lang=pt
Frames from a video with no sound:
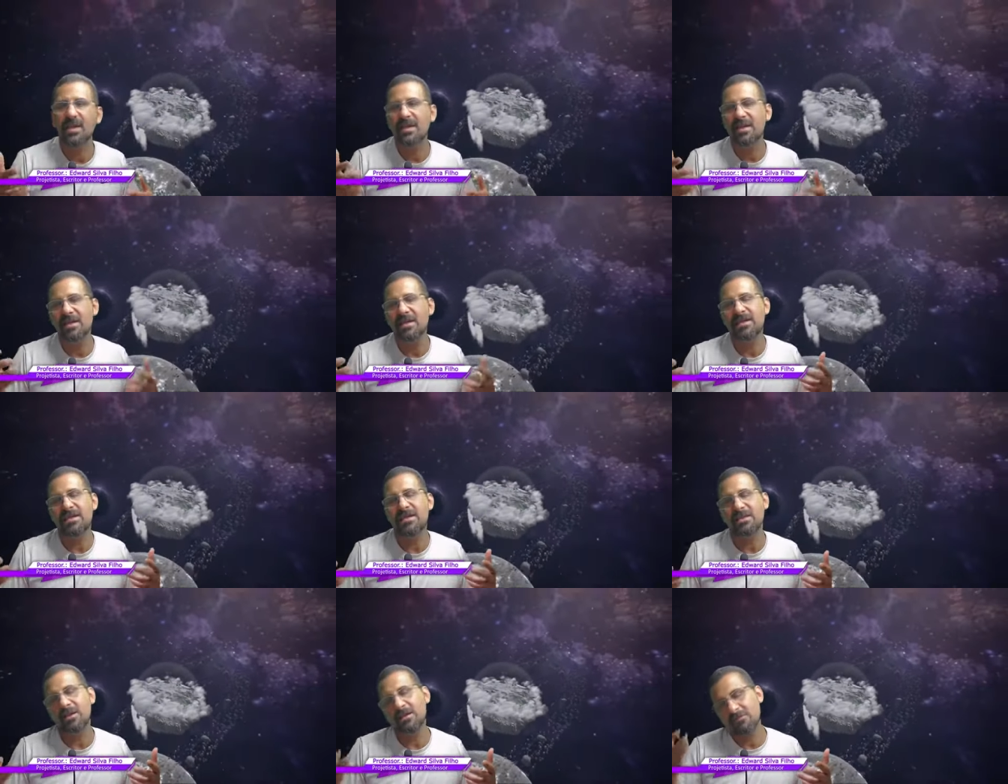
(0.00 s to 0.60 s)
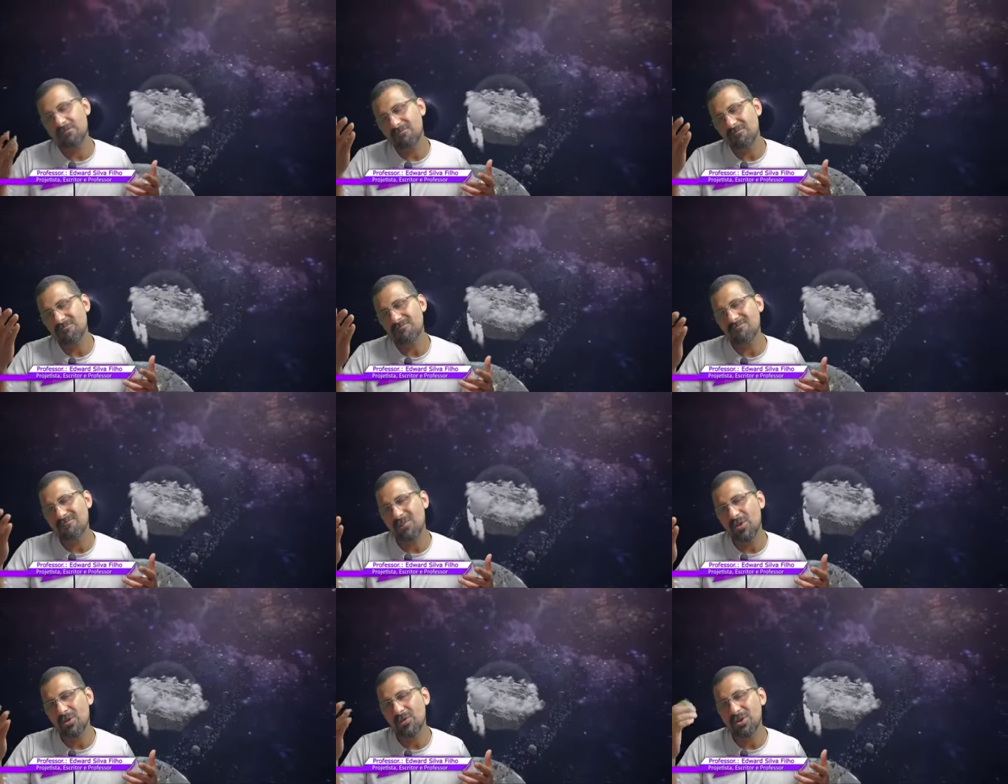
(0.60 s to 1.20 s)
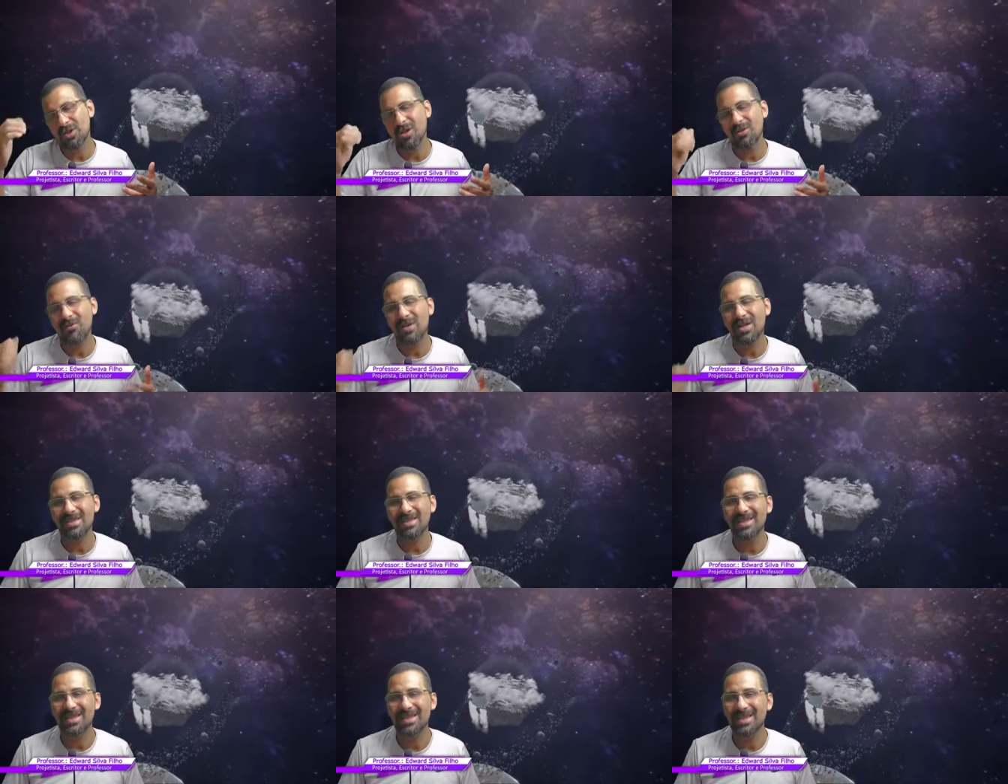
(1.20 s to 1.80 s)
então eu te aguardo
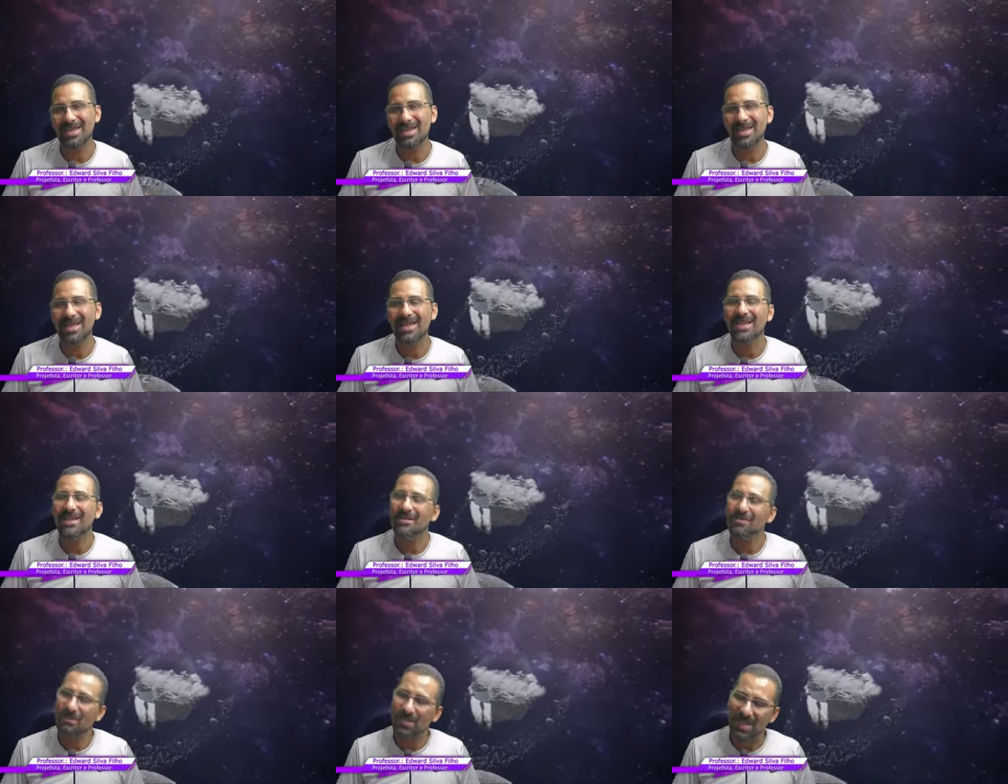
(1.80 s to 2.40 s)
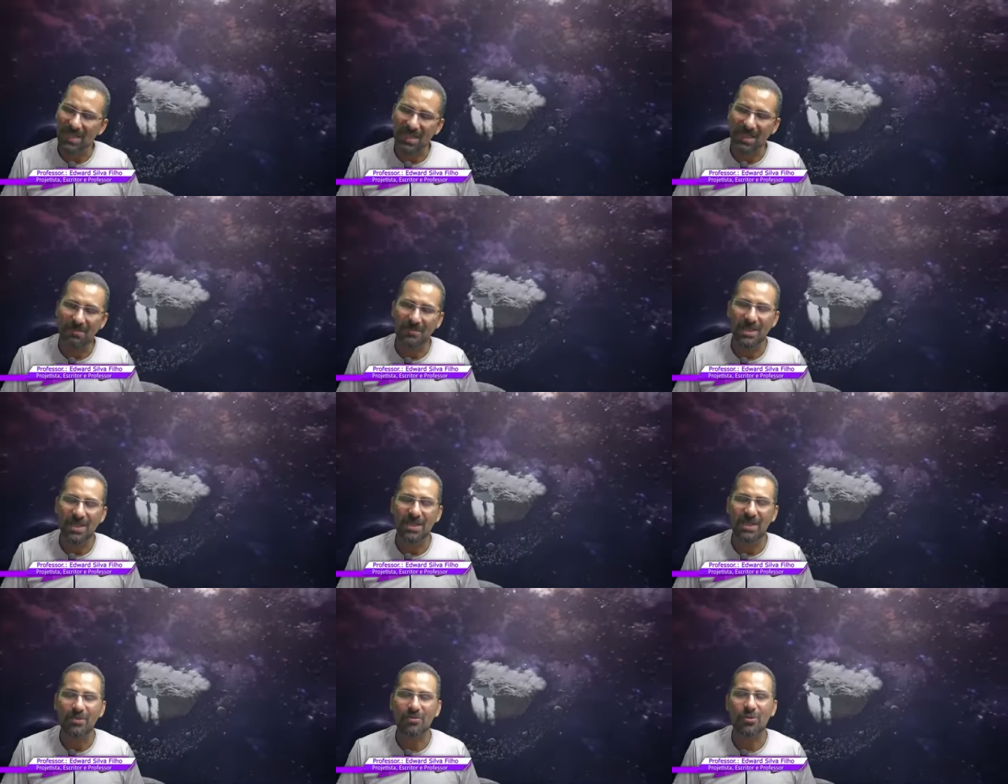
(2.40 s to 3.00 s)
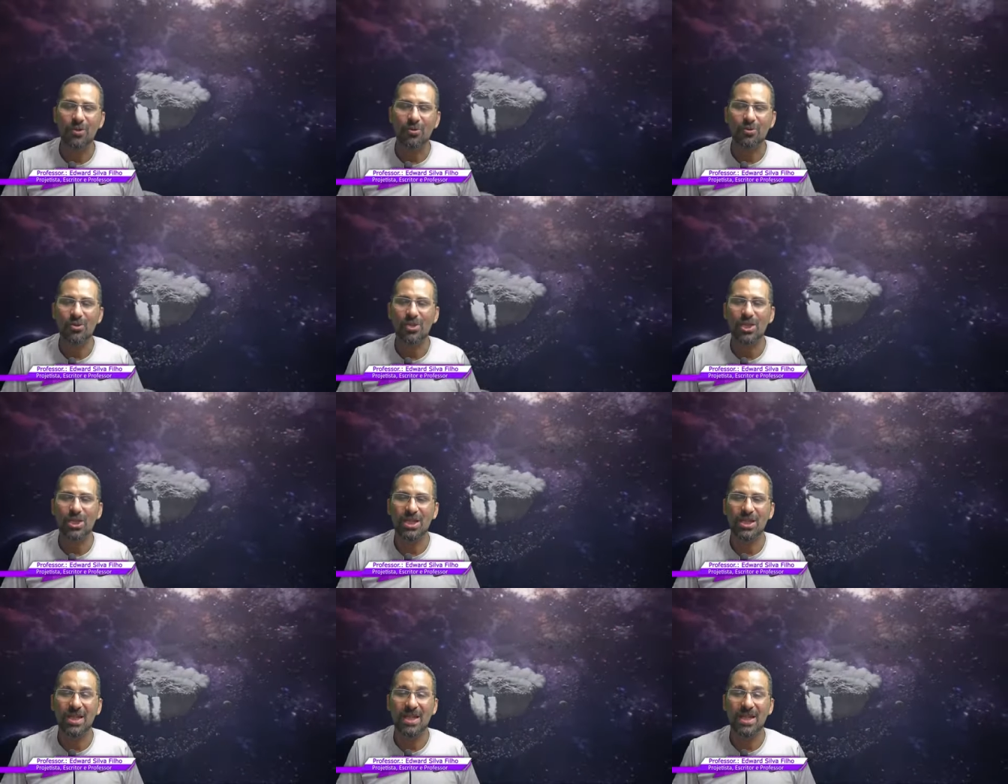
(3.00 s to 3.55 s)
aqui pela Camalhão Jogos Digitais.